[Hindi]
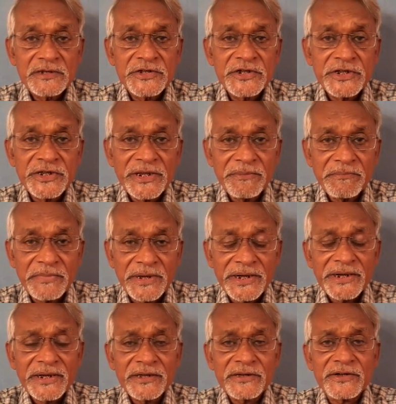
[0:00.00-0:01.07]
जितनी
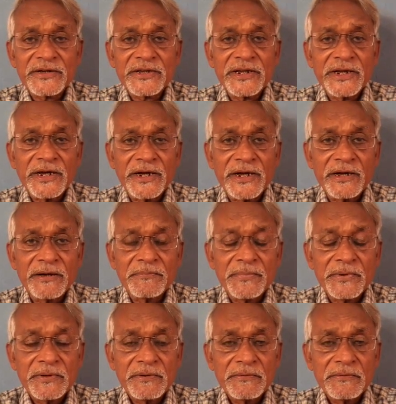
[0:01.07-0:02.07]
मेहनत करते हैं आप